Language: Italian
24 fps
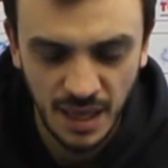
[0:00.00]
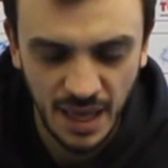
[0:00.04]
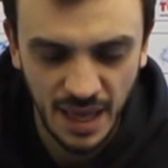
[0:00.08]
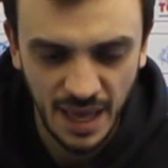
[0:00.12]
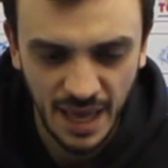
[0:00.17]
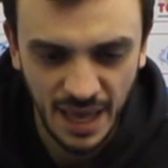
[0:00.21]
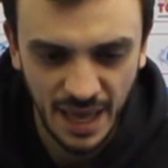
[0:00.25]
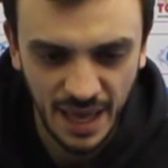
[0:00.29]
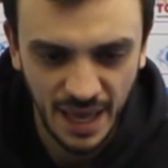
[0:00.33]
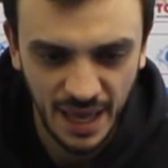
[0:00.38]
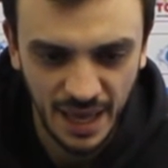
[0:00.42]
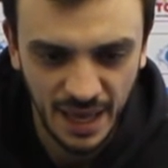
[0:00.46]

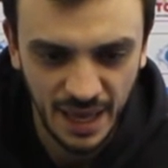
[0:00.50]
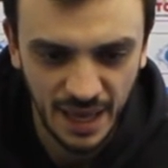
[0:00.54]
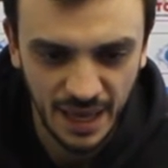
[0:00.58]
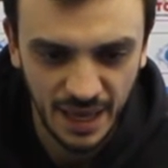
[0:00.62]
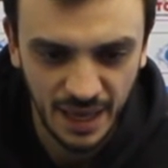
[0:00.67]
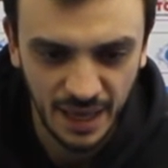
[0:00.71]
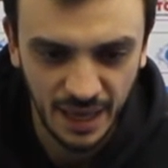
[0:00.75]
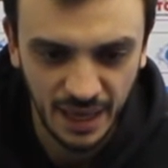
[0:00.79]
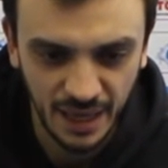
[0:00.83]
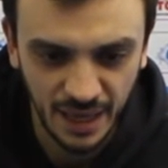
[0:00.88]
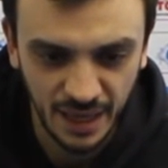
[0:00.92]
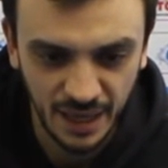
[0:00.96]

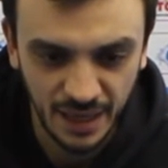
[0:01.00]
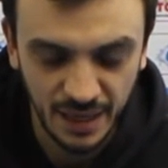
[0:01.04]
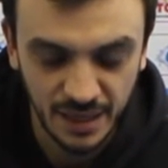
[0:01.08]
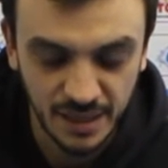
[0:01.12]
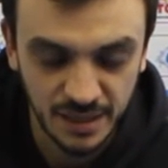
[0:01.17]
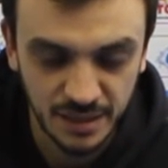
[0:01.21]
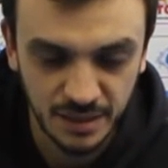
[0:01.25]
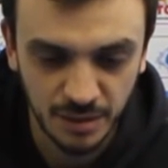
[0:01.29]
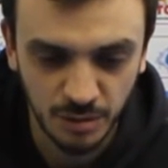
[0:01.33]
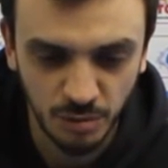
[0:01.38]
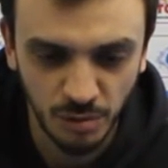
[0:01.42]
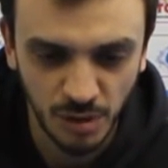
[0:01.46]
è
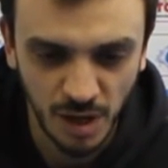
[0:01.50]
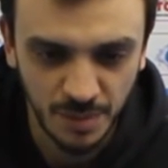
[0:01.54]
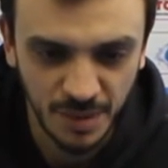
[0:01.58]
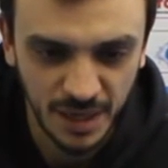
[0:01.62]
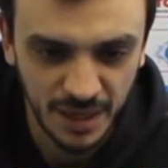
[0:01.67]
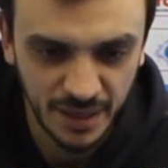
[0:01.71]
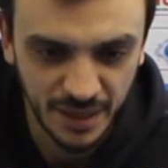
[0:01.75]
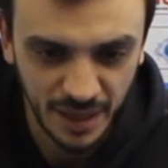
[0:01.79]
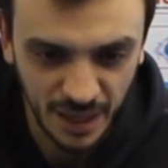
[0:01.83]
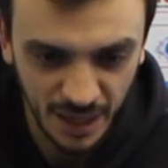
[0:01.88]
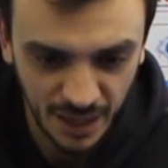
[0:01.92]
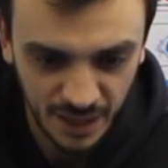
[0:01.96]

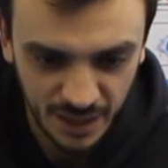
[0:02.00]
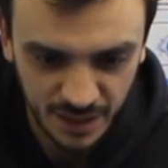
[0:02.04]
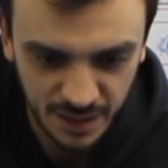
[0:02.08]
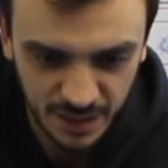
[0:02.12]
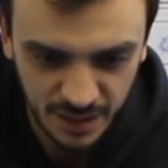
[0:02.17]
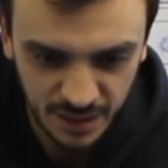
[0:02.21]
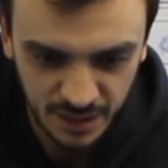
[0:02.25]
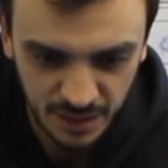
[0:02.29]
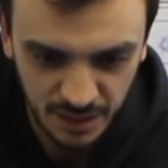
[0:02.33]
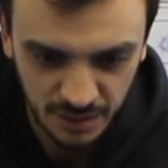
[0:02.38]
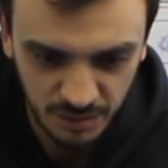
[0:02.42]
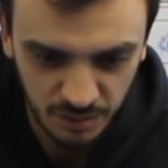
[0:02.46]
sicuramente
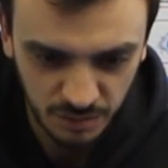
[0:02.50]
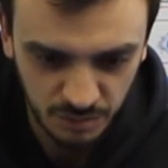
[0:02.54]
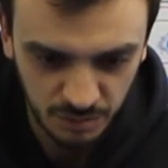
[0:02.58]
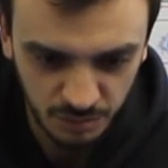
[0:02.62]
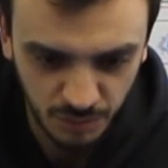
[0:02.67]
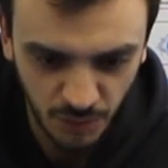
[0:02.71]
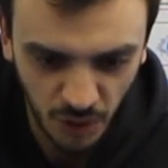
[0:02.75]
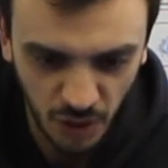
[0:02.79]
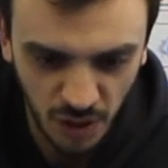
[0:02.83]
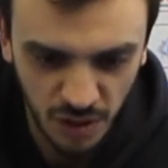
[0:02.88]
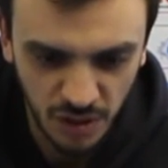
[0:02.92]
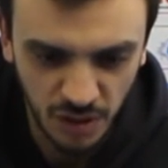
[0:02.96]
un
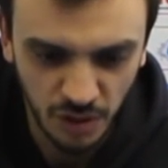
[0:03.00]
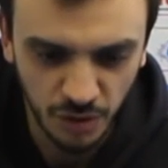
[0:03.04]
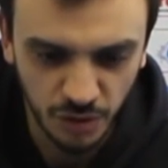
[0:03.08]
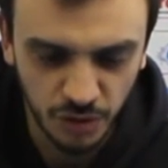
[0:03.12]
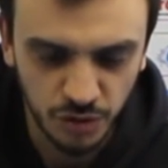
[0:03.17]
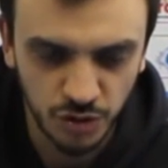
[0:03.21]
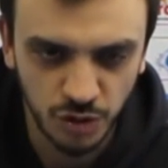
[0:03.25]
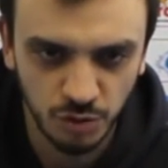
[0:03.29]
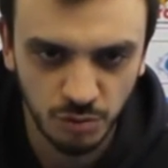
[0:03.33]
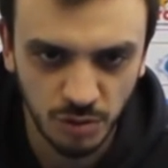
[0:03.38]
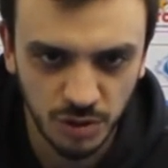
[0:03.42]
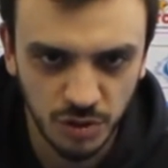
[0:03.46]
po' le loro
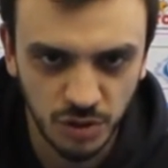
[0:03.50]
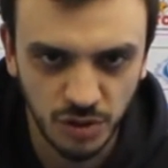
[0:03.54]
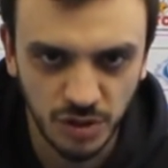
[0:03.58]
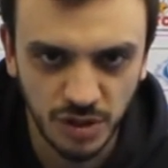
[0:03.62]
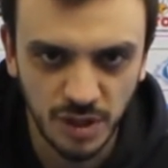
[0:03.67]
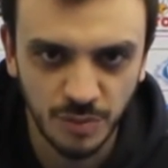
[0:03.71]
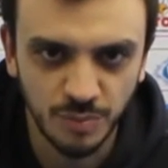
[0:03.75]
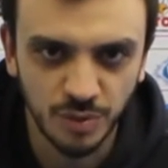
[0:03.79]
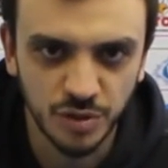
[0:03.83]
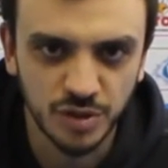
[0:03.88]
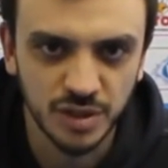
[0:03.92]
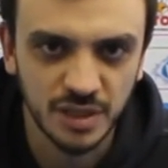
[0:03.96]
situazioni
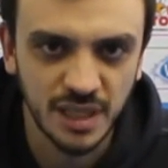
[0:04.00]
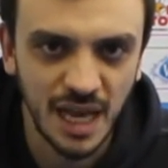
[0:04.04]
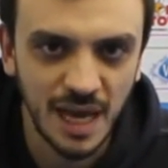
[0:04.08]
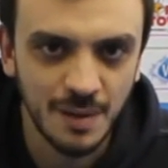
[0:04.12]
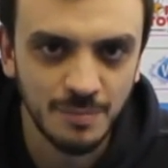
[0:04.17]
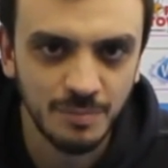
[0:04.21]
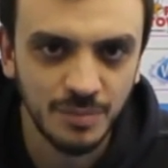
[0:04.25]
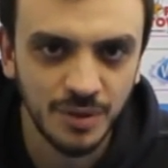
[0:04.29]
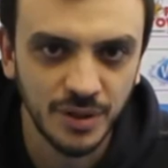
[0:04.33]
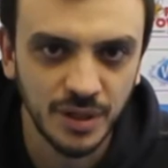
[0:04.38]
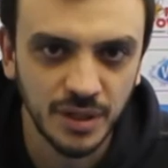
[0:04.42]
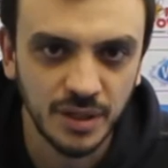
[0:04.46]
di
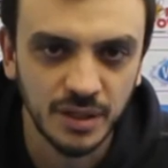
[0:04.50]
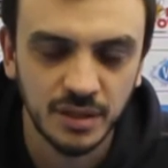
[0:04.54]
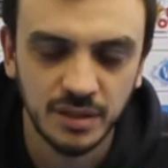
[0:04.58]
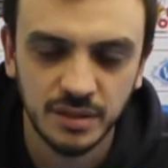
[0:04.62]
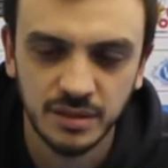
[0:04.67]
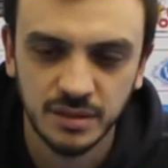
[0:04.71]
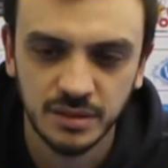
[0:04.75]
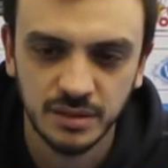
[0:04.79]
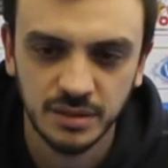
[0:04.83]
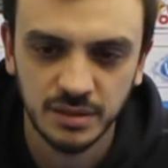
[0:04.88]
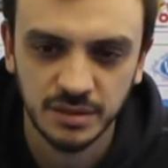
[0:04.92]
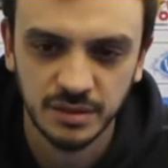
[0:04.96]
post-up,
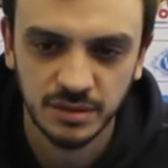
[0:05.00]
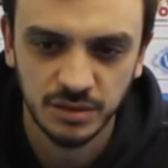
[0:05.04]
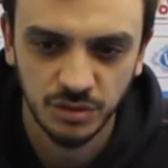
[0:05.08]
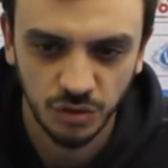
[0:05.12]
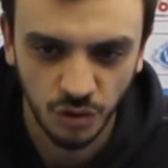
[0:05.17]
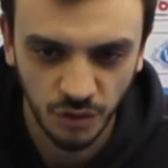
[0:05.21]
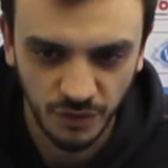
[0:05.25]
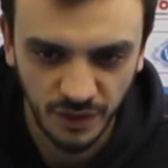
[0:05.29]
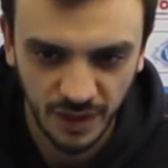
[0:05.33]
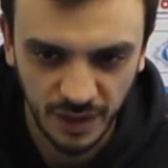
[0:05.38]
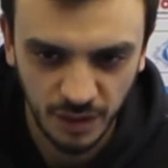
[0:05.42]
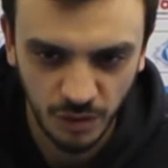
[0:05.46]

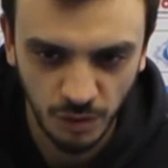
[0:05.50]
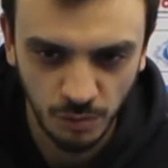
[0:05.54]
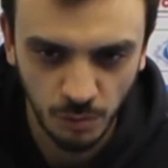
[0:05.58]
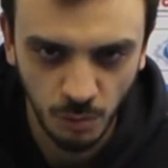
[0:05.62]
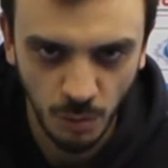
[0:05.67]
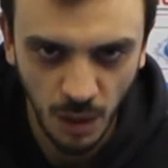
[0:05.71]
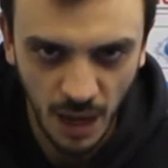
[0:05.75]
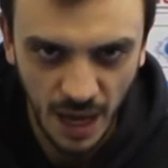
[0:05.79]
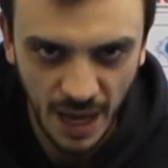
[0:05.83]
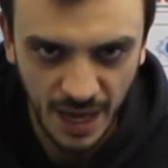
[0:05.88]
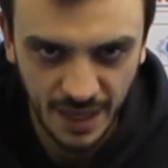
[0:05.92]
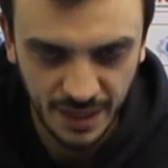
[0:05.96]
dove con
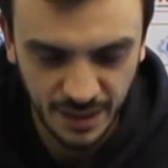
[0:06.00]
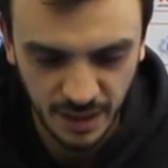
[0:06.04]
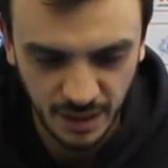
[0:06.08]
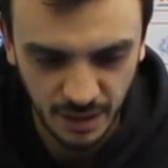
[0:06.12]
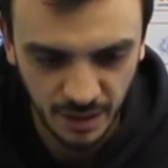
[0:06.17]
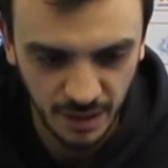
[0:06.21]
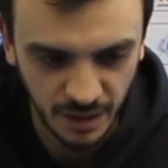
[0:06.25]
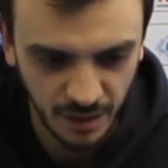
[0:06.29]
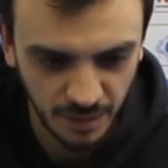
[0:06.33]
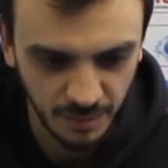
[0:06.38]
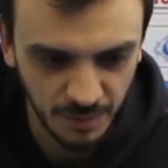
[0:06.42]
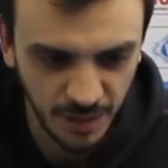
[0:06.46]

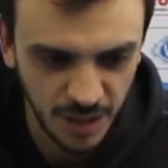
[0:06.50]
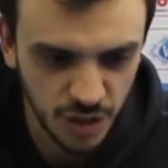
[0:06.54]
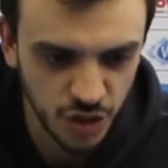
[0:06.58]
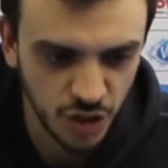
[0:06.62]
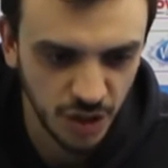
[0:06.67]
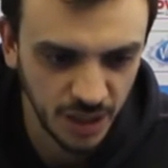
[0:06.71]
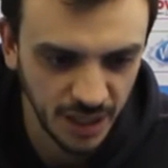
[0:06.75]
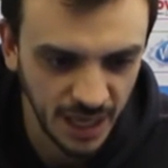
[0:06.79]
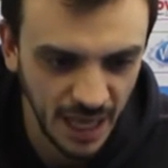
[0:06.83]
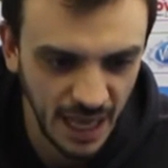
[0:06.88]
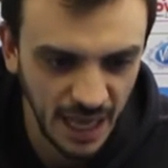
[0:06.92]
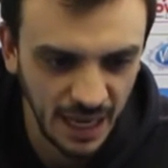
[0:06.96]
White,
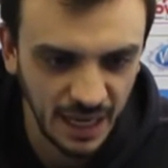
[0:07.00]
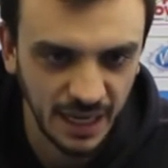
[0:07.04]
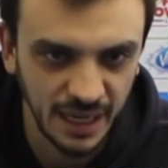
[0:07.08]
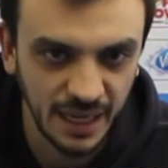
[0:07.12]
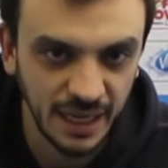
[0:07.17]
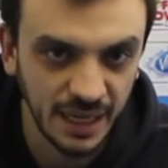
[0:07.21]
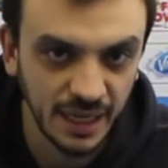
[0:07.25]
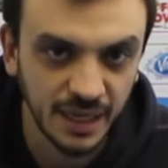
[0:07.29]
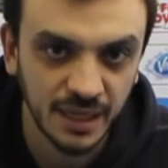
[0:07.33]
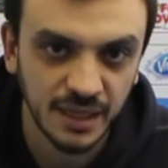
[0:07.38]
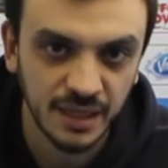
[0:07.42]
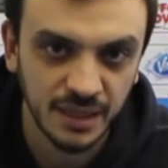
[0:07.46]

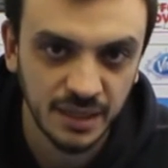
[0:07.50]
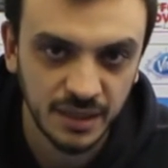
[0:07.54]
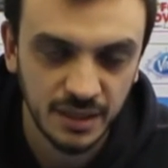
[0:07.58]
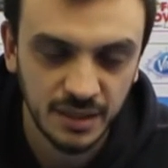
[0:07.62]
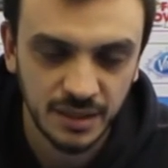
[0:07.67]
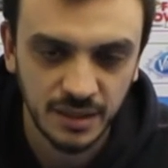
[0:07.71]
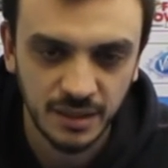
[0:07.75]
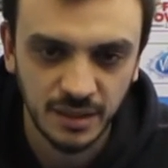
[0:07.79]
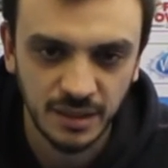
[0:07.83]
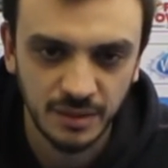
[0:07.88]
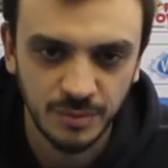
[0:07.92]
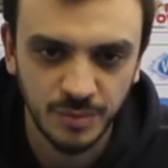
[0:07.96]
Mancinelli,
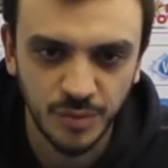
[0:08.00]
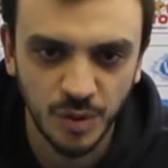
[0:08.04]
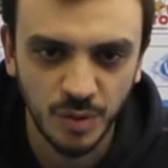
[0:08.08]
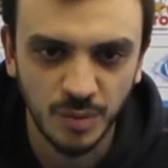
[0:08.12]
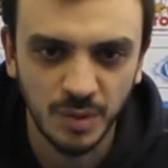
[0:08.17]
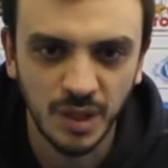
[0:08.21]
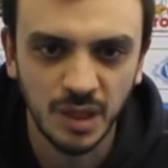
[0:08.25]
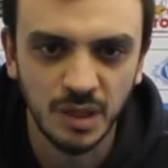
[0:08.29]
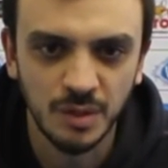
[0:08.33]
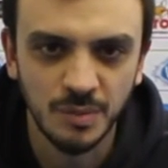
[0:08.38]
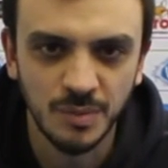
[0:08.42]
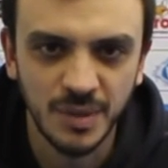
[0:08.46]

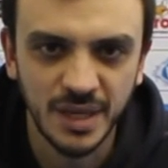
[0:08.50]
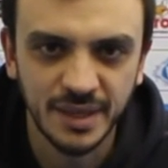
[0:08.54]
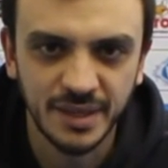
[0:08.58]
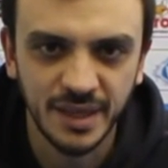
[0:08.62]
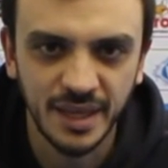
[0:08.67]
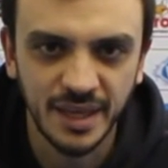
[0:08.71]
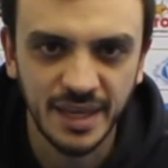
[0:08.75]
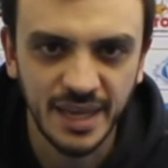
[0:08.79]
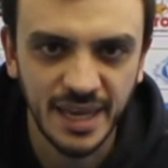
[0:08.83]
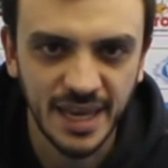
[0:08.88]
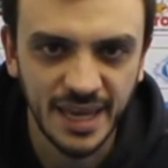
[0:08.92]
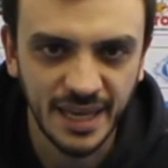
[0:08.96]
probabilmente
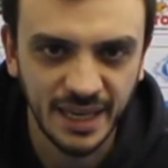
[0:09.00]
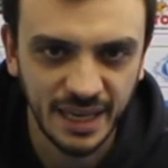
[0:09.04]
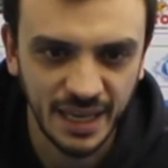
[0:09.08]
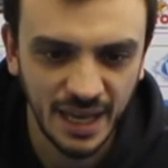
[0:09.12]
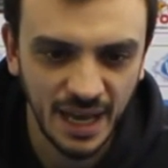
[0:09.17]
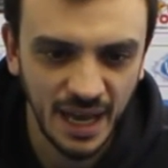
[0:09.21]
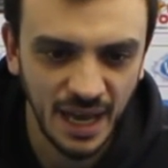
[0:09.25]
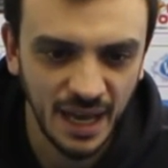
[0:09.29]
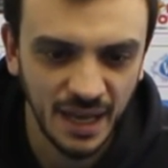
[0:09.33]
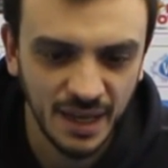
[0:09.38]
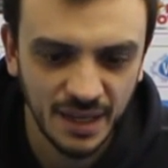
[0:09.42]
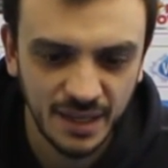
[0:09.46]

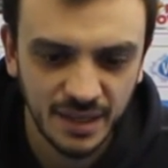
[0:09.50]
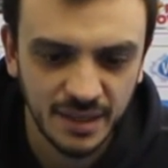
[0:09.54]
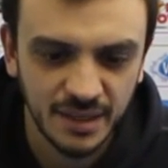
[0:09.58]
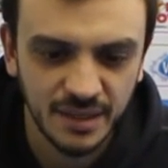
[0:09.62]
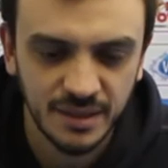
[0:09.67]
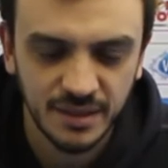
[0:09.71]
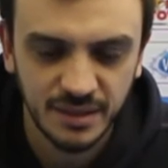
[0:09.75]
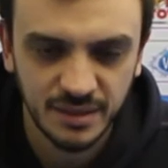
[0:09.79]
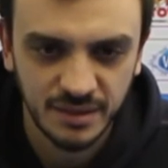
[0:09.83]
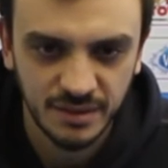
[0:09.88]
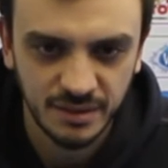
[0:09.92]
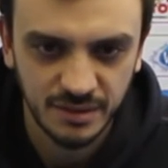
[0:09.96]
Yenga
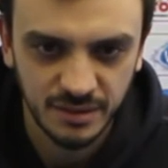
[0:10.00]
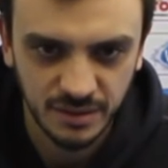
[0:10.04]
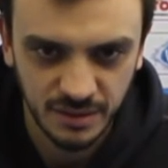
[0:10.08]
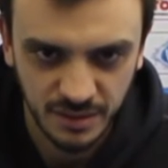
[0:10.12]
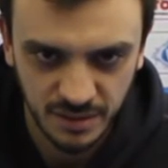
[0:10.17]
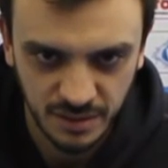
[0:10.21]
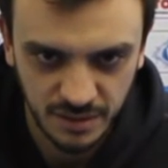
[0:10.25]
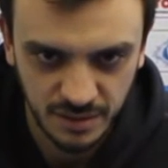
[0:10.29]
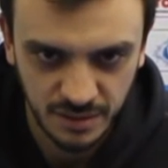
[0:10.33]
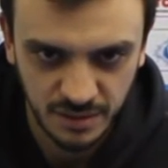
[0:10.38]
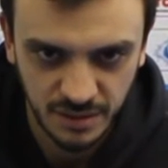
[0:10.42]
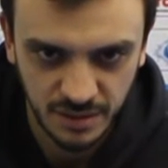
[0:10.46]
eh,
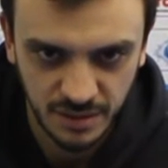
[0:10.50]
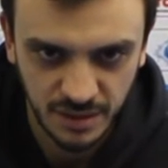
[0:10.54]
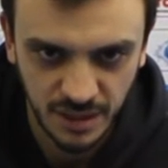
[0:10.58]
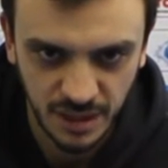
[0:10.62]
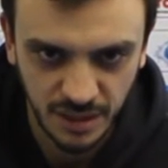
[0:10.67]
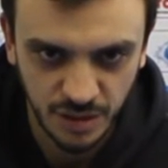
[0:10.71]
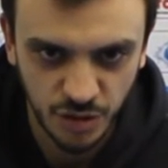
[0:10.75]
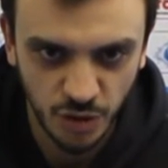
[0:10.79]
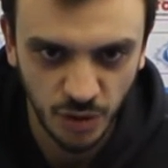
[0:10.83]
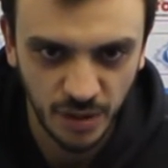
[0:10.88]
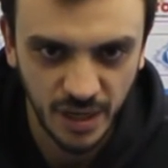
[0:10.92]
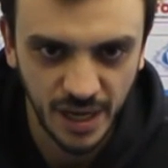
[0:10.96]

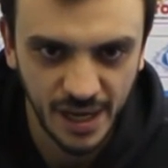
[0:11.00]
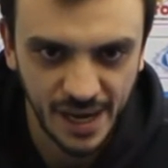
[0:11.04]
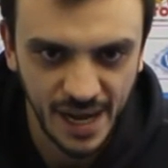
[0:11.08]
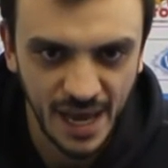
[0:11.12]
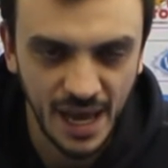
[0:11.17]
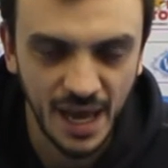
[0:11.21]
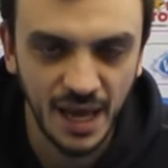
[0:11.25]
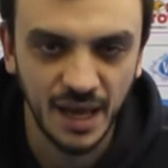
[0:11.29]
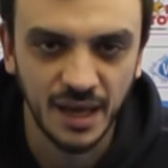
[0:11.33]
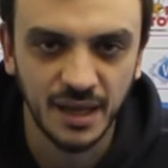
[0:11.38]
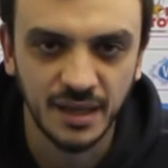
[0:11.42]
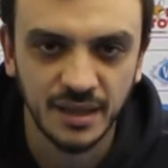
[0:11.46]
se
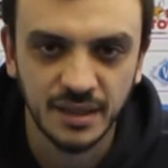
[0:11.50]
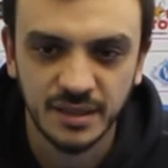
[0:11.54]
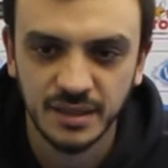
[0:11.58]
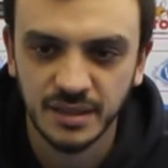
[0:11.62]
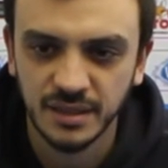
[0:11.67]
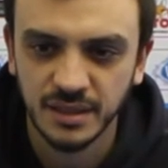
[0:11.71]
giocherà